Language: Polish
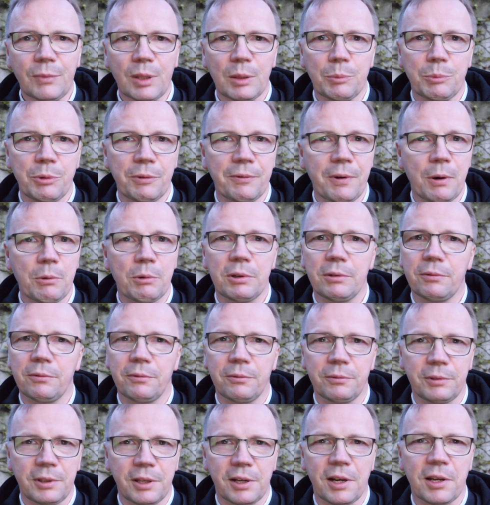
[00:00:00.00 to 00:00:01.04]
Bywały
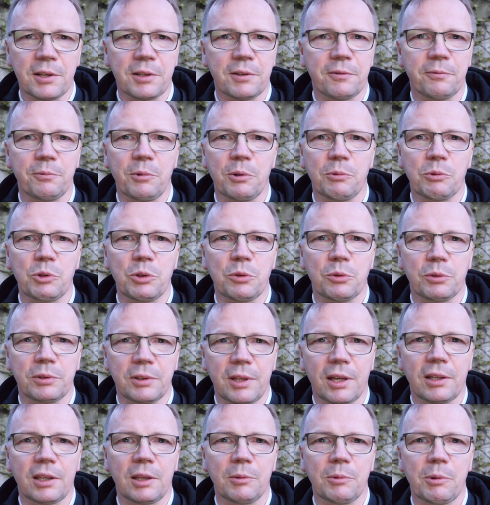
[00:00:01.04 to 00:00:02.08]
nieraz w moim życiu
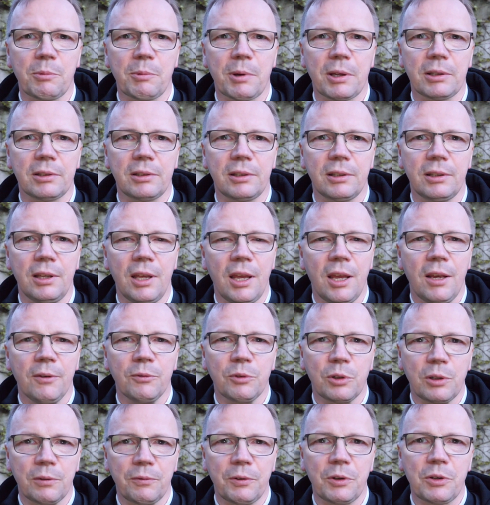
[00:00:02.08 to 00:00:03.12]
takie momenty, w
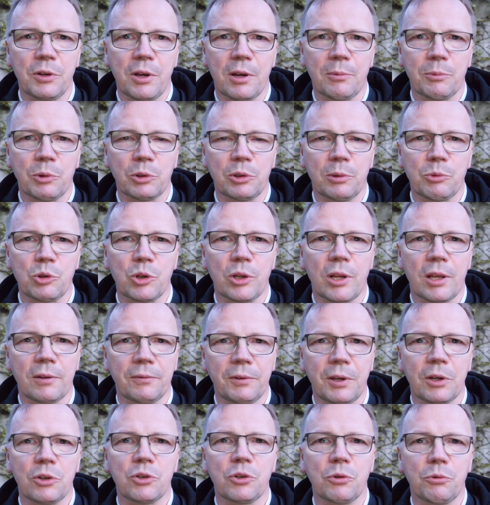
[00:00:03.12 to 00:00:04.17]
których wiedziałem o tym, że
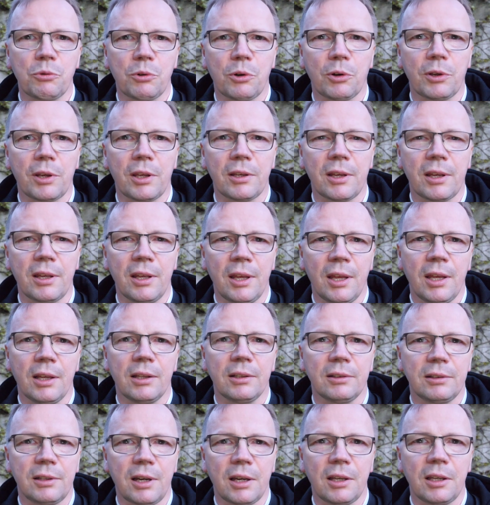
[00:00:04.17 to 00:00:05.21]
największe ukojenie
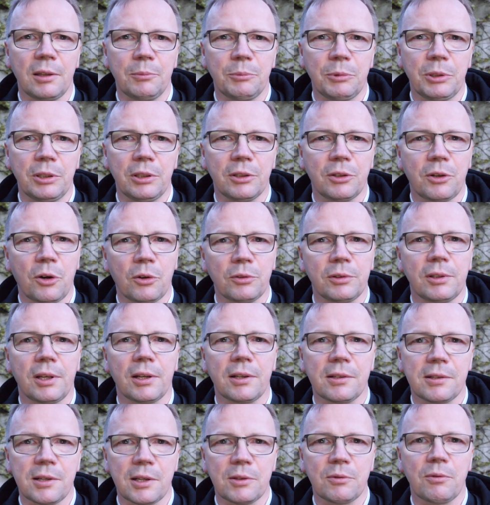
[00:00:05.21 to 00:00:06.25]
daje mi kontakt
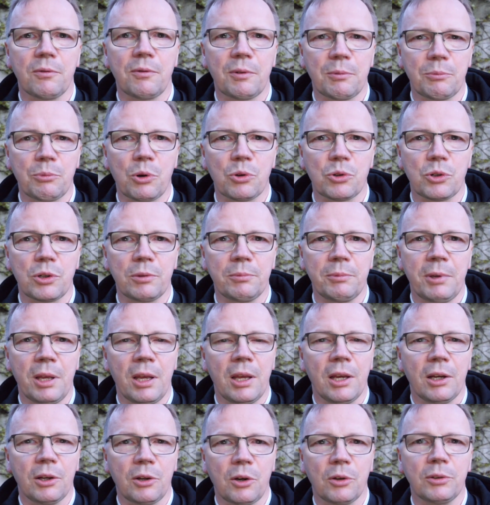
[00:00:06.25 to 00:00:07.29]
ze Słowem Bożym,
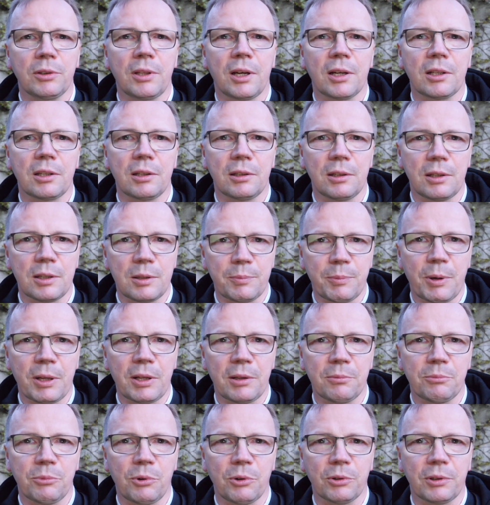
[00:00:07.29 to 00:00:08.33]
kontakt z
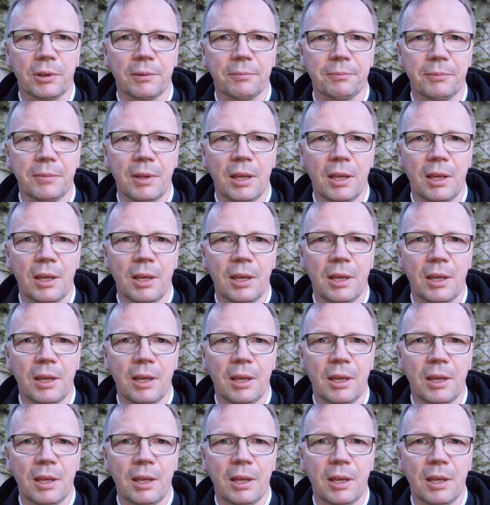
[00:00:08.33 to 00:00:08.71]
Panem Bogiem.